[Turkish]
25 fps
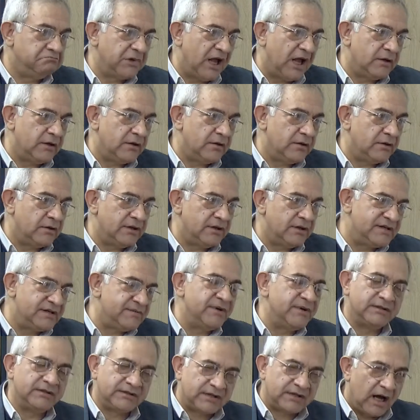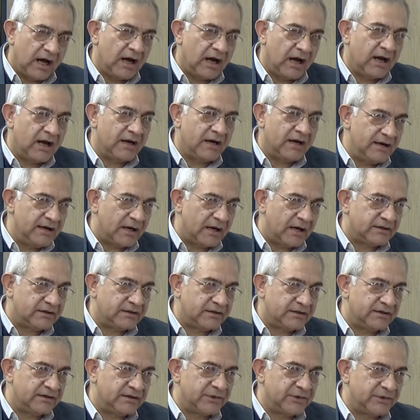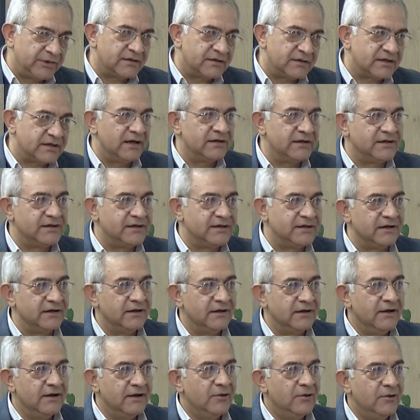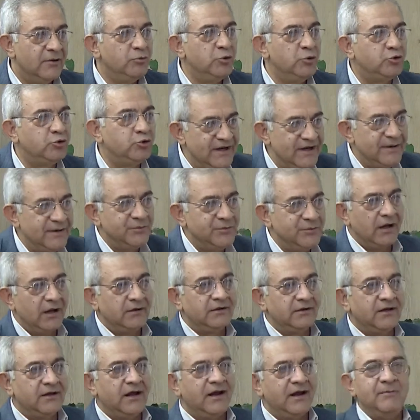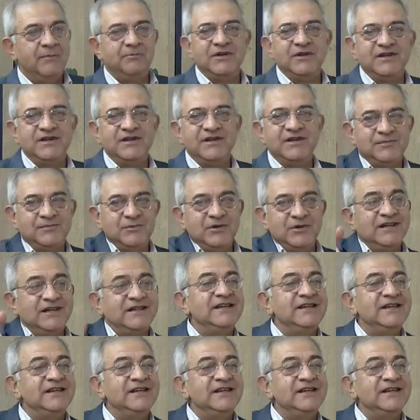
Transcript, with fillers: yani İzmir'in tarihine baktığımda sanki bütün imkanlar hep İzmir'in